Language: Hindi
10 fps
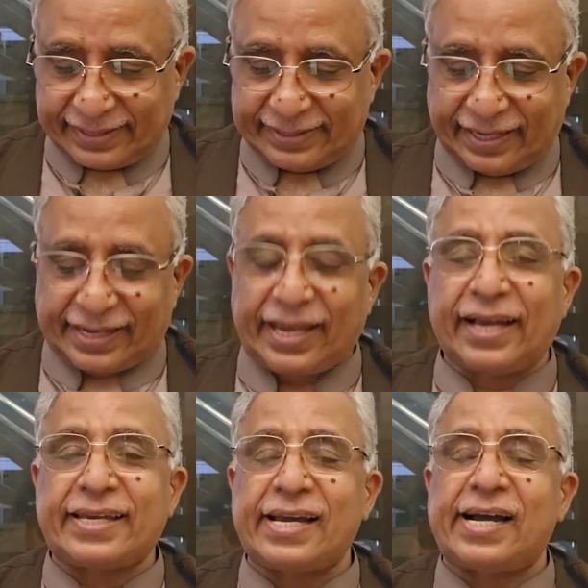ज़रा क्या
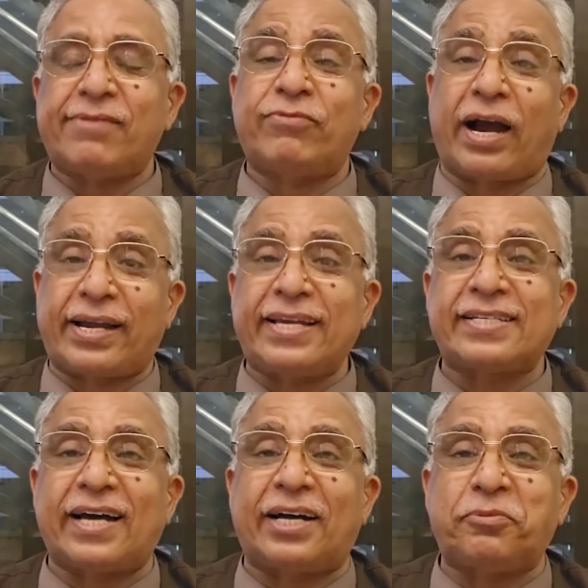क्या वाकई
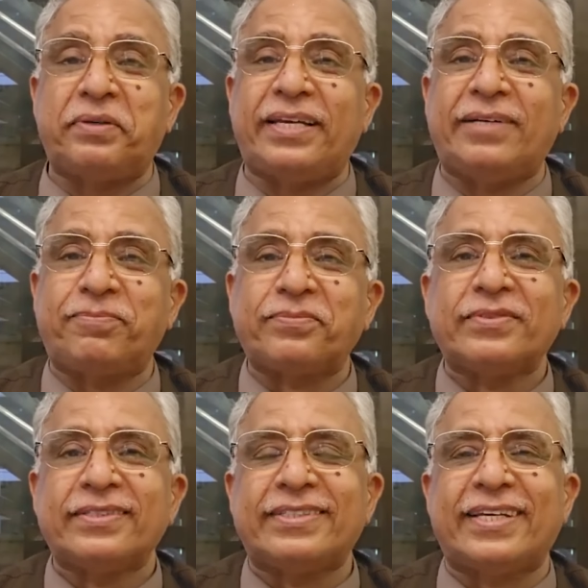आज़ाद भी हैं
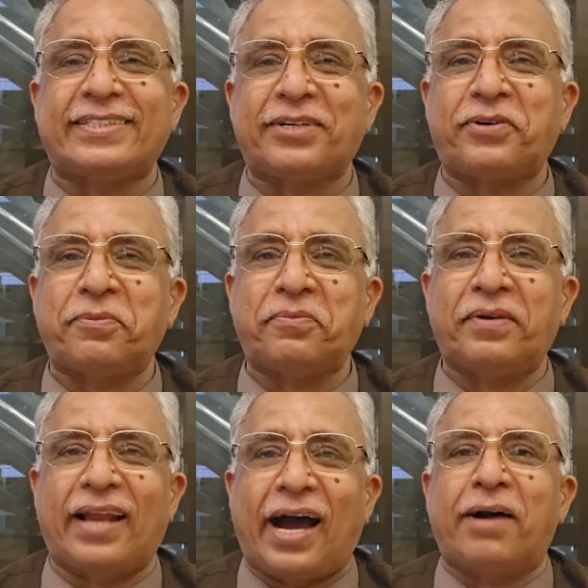या सिर्फ हम
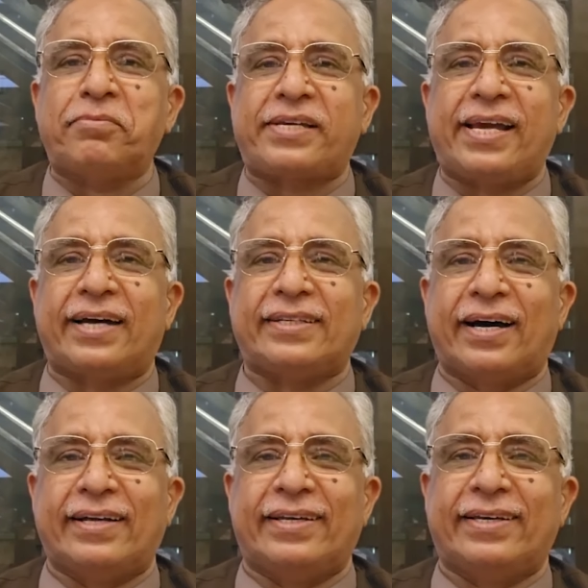नाम के
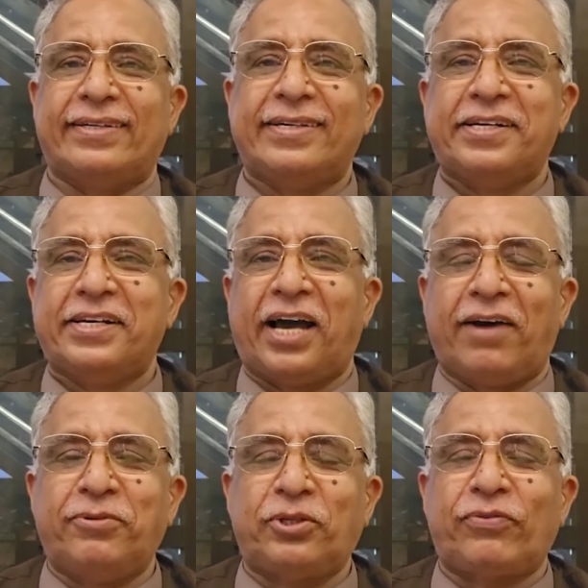आज़ाद हैं
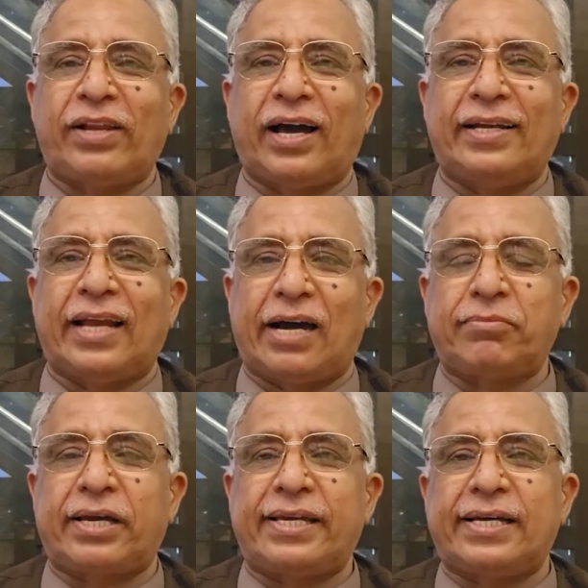अभी तो फ़िलहाल नाम
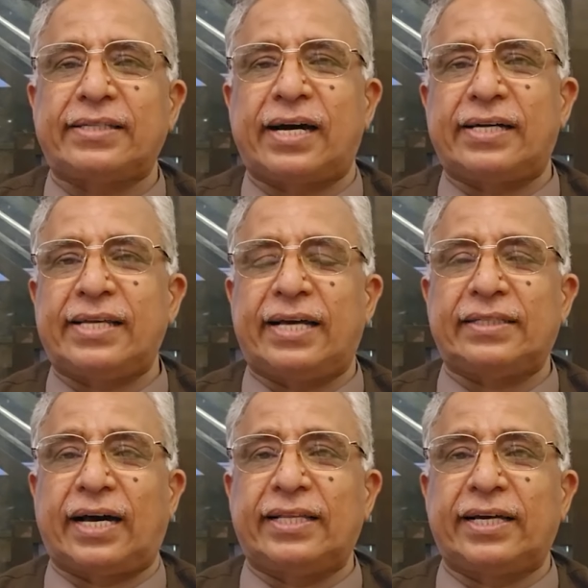के ही आज़ाद हैं
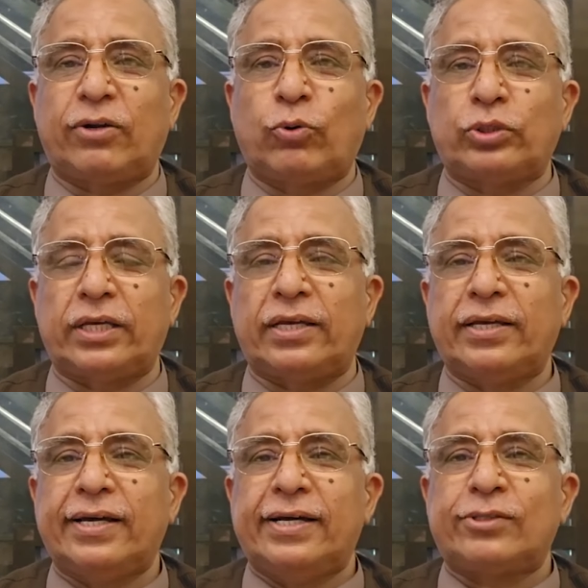आज़ाद अगर होते
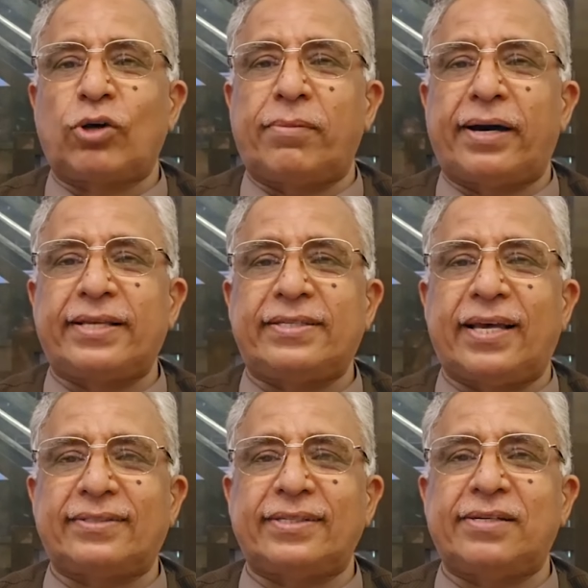तो हमारी
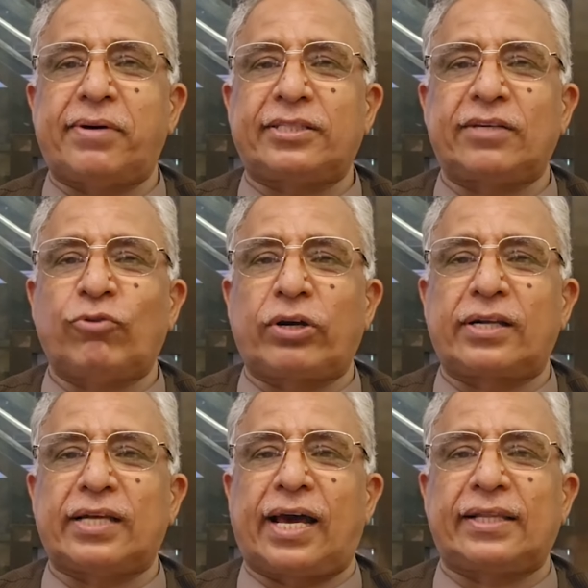सियासी जमातें वो
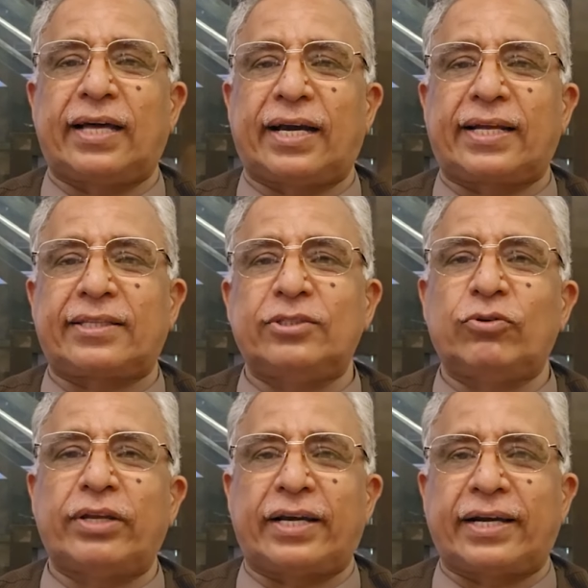किरदार अदा करती जो
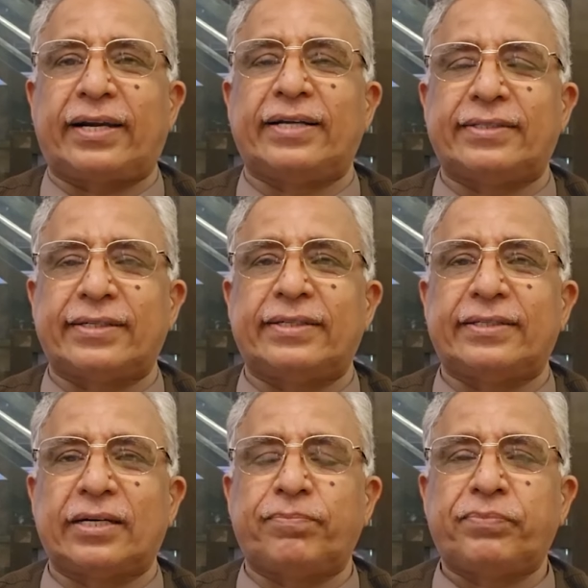उन्हें करना चाहिए
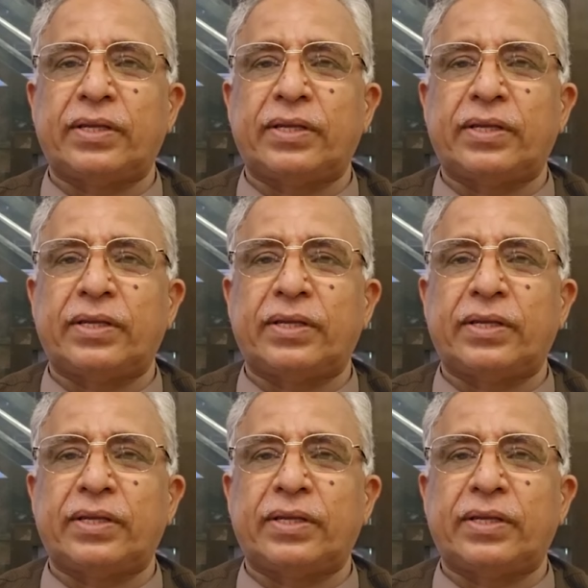था